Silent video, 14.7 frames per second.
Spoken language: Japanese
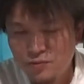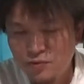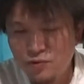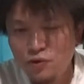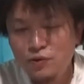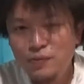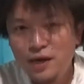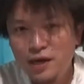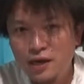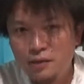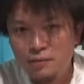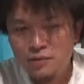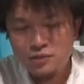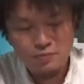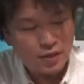この
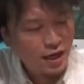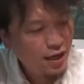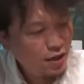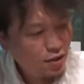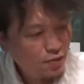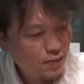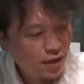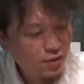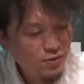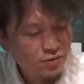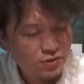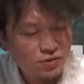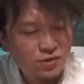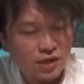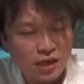前、前の前の
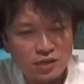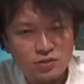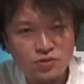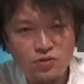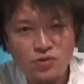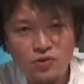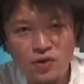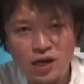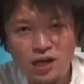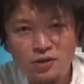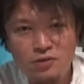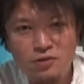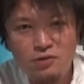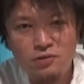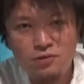週か、商業
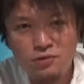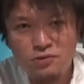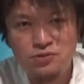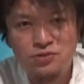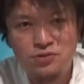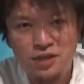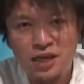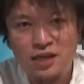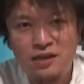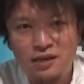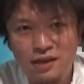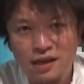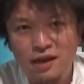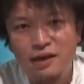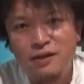ハードロック特集をやっ
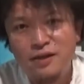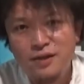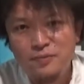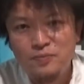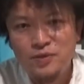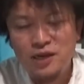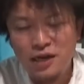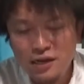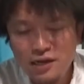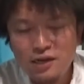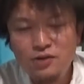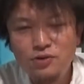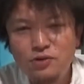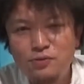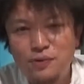て、
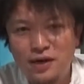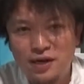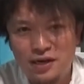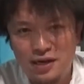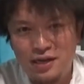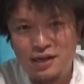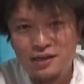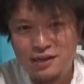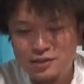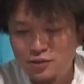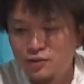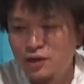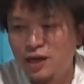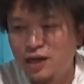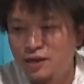ガンガンロックばっかやって、
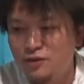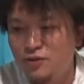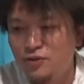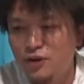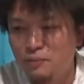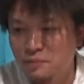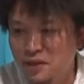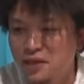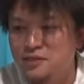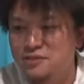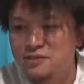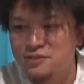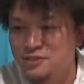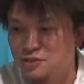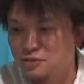その反動がまだ
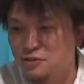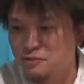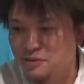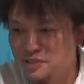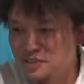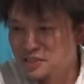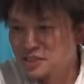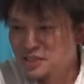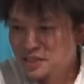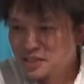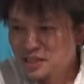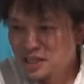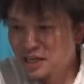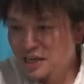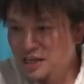続いておりま
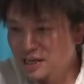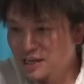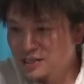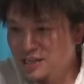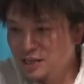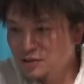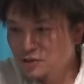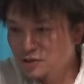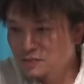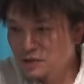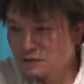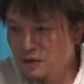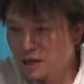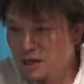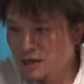す。えー、3曲
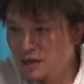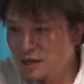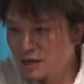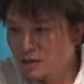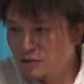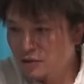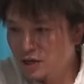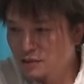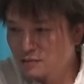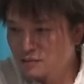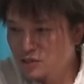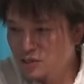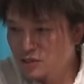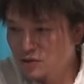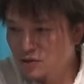目は、えー、
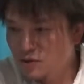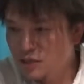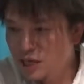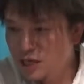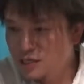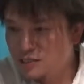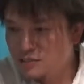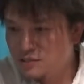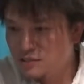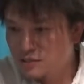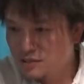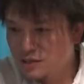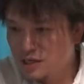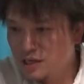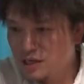ドラム伊藤大地く
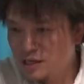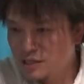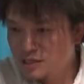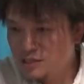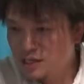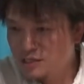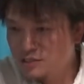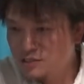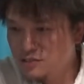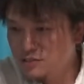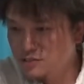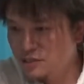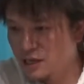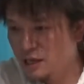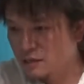ん、えー、
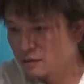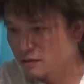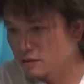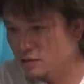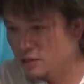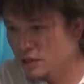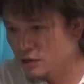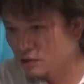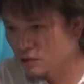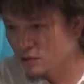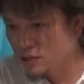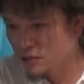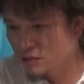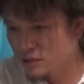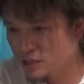2010年、
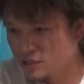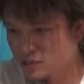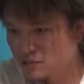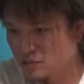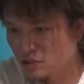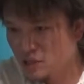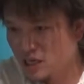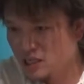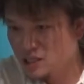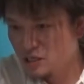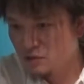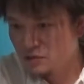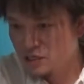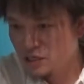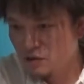レコーディングです。時あさ
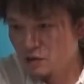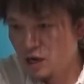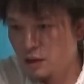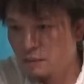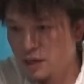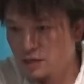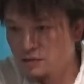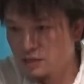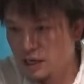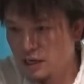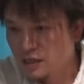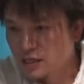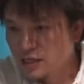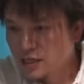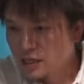こさんの鎌倉。
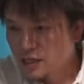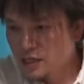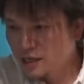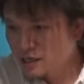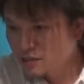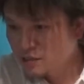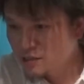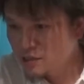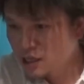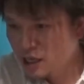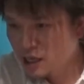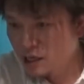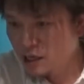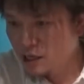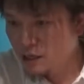えー、そし
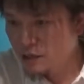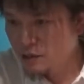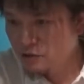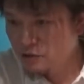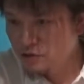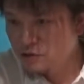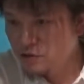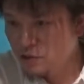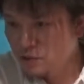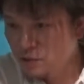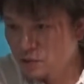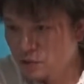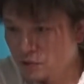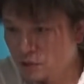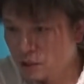て、えー、クイズ用
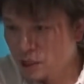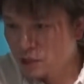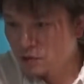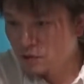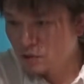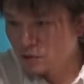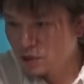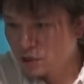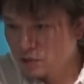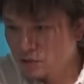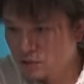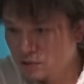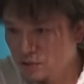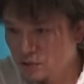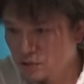物でどうで
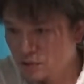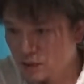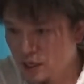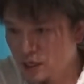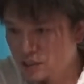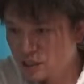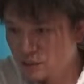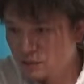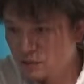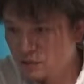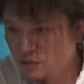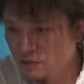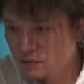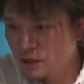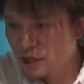しょうは、
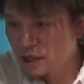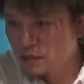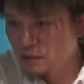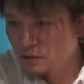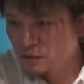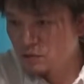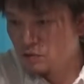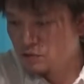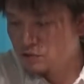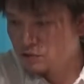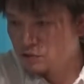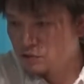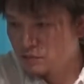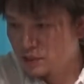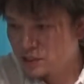ジャミロクワイを特
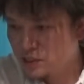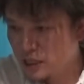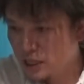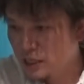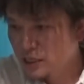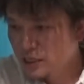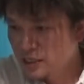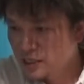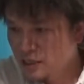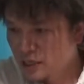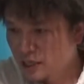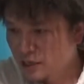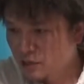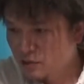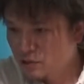集しました。
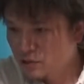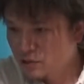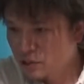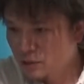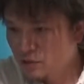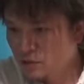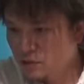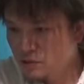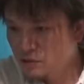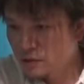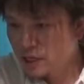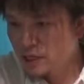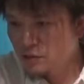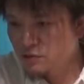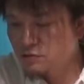えー、
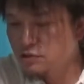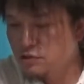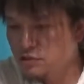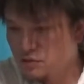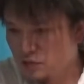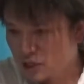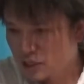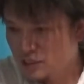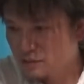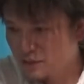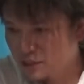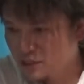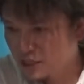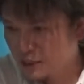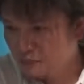ジャミロクワイのクイズを出し
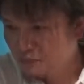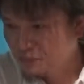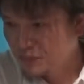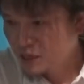ました。